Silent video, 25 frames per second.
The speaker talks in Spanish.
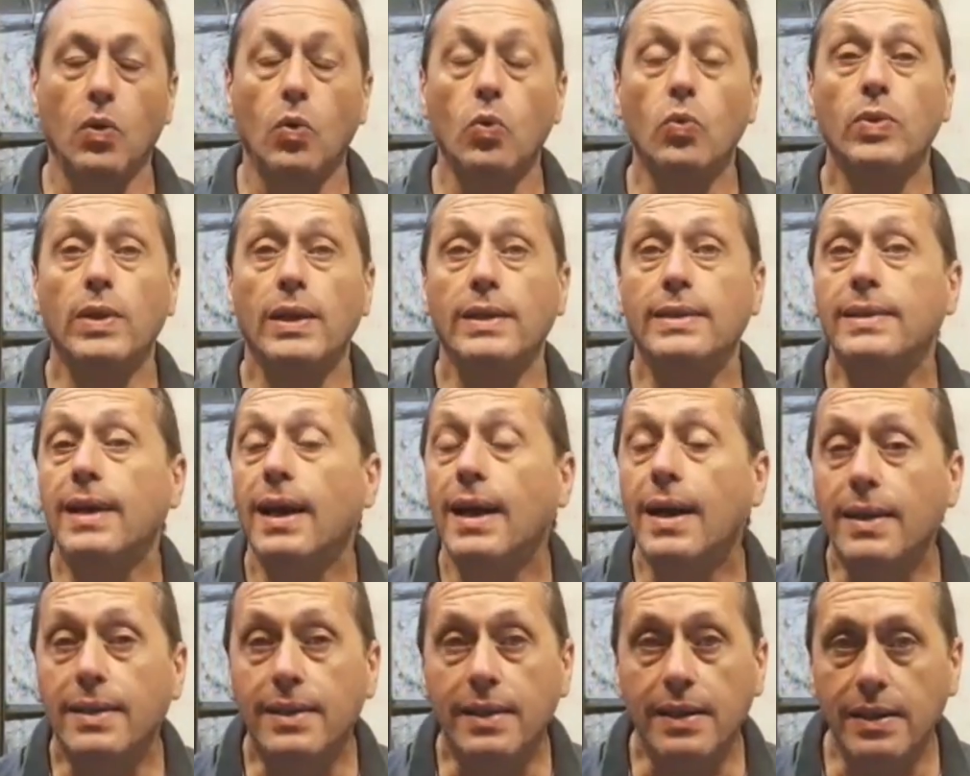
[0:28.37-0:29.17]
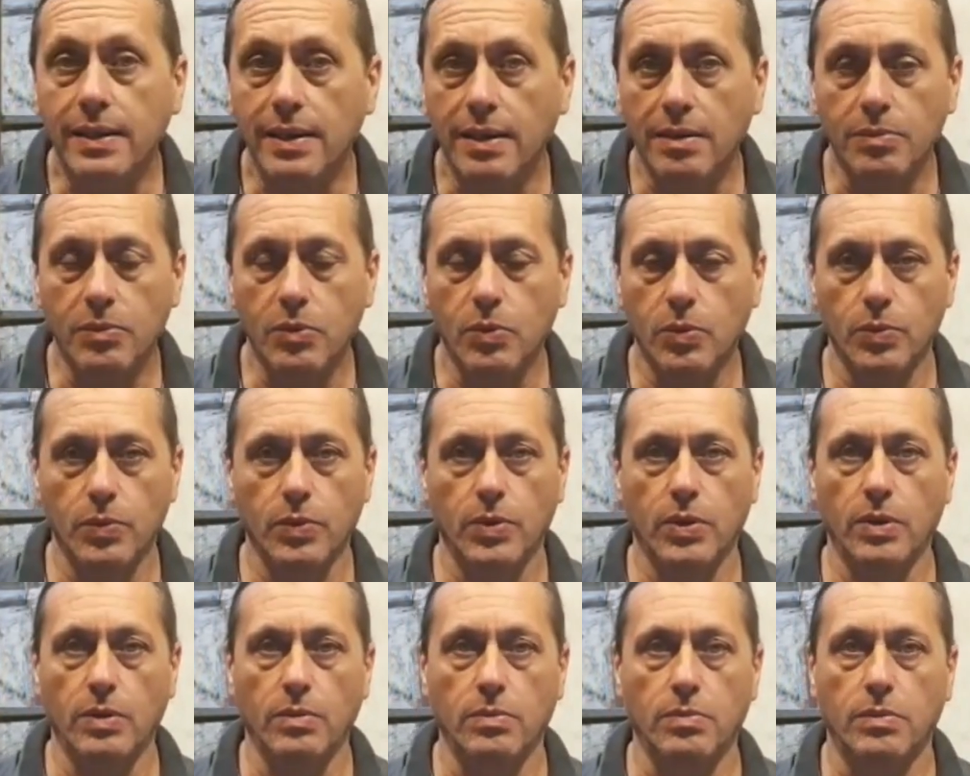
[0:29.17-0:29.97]
un desastre en el
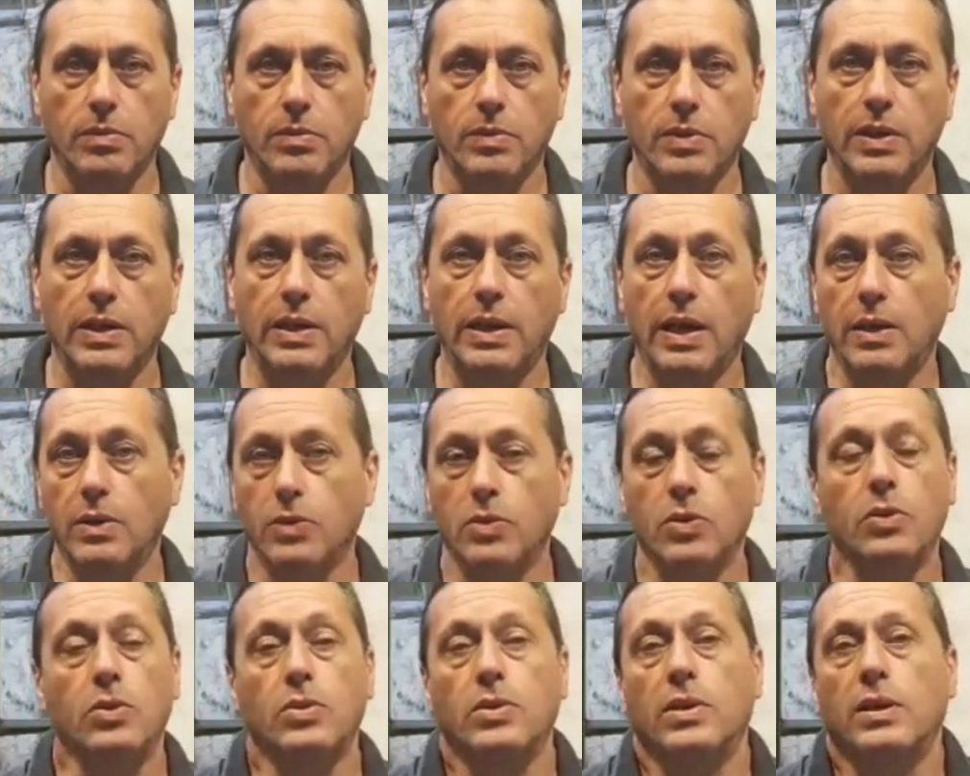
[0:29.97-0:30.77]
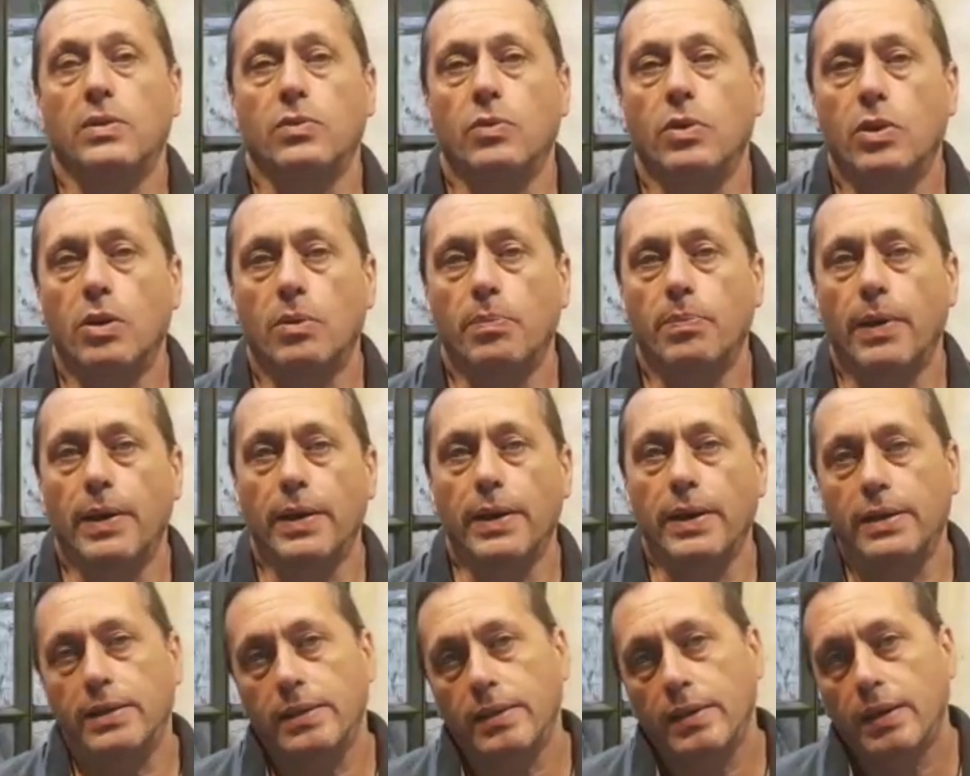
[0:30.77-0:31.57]
mundo, y que a nosotros en nuestro
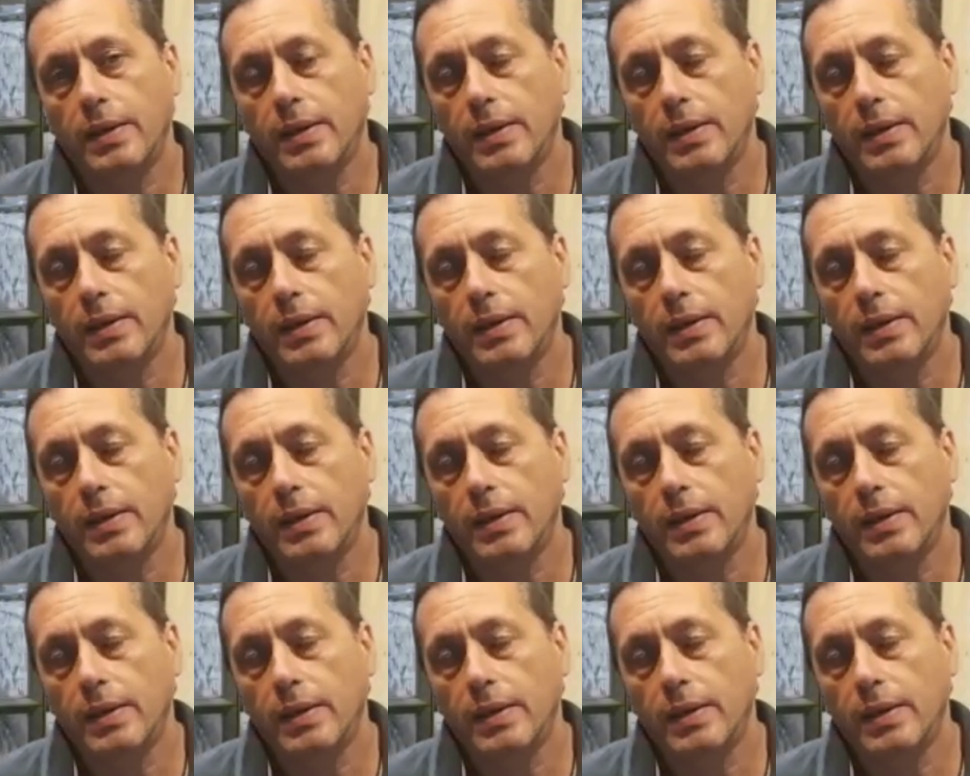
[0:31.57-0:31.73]
país